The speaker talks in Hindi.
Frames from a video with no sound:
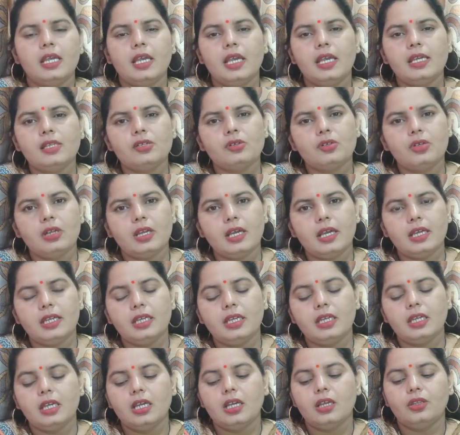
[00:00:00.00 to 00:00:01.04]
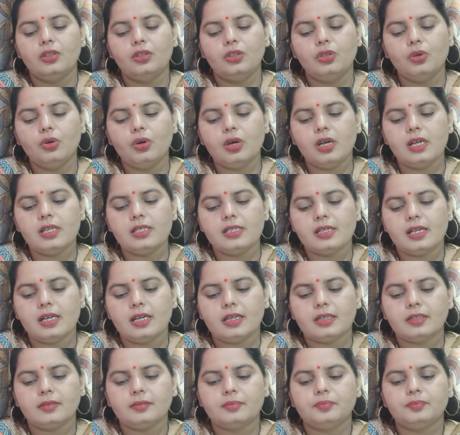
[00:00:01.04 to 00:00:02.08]
6 जुलाई
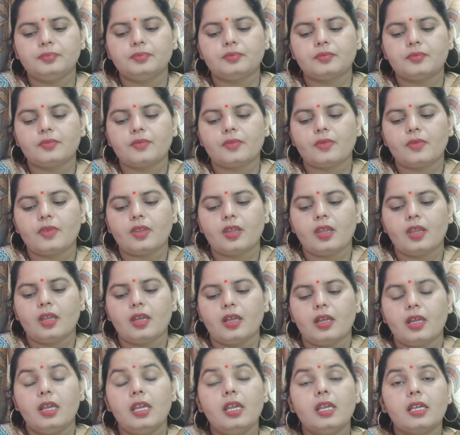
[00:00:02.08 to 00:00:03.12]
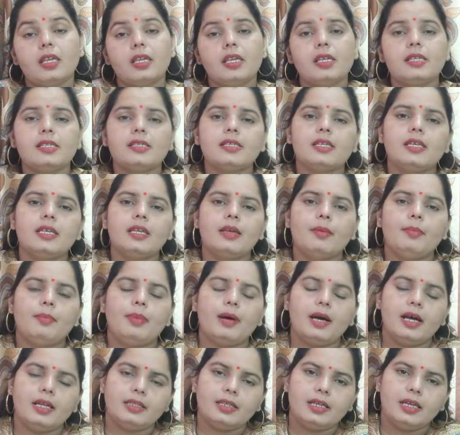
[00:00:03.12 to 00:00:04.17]
2021 की ये
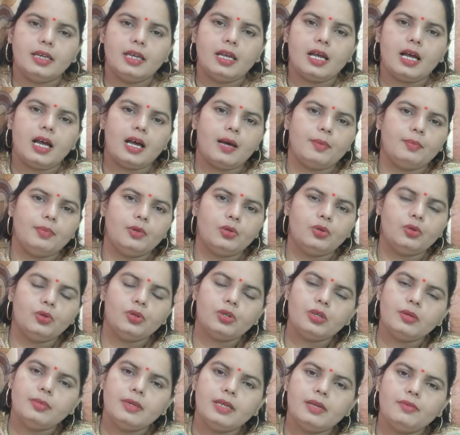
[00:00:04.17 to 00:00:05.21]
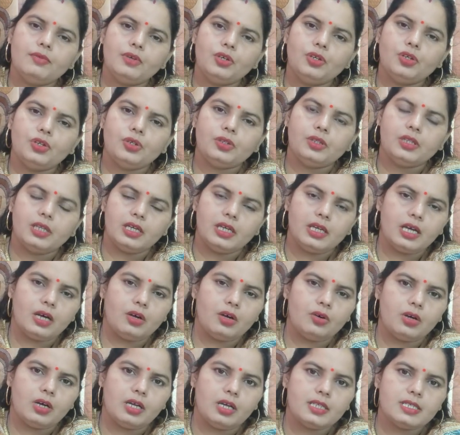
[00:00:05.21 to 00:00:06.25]
बात है आप लोगों ने भी ये वीडियो देखा
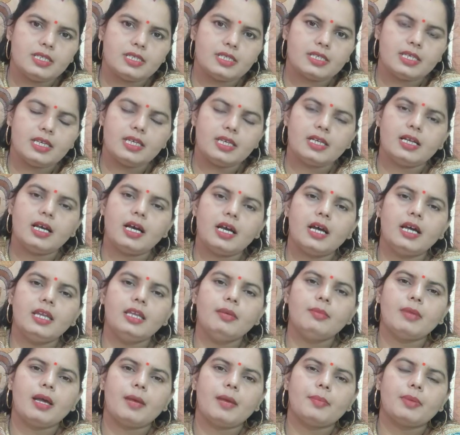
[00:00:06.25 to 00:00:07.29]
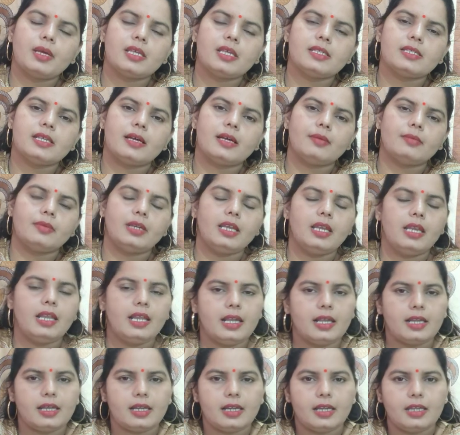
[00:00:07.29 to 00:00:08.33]
होगा जिसकी कहानी मैं आपके सामने
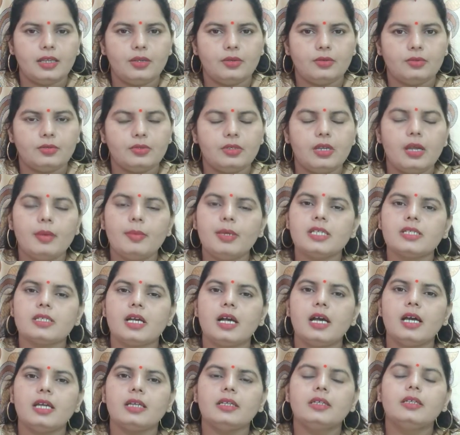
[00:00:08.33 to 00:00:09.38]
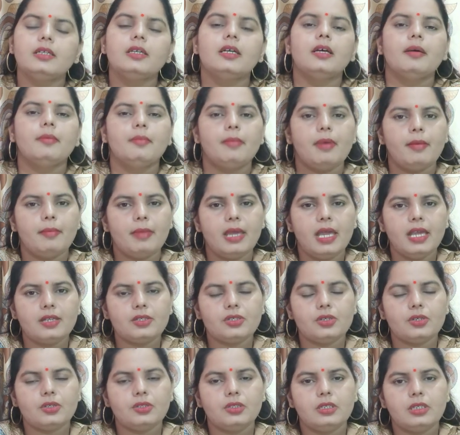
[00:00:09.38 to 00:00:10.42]
लेकर आई हूँ नमस्कार मैं महक
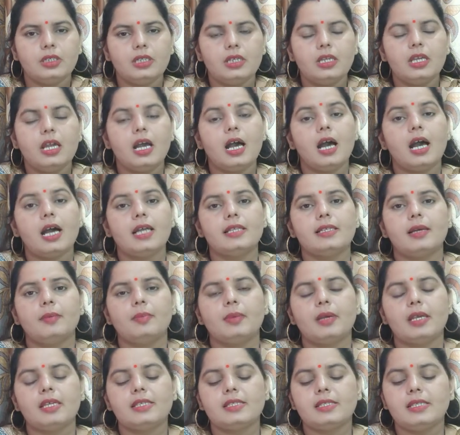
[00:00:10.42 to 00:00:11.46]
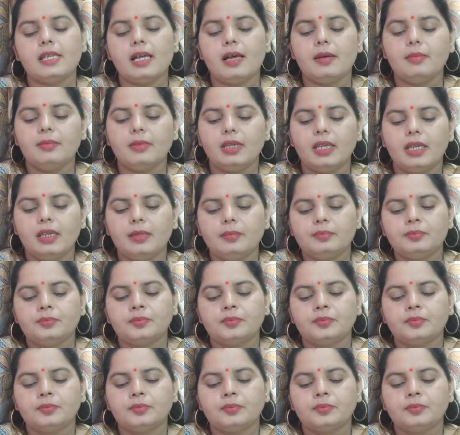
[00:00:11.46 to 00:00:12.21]
चौधरी आज आपके सामने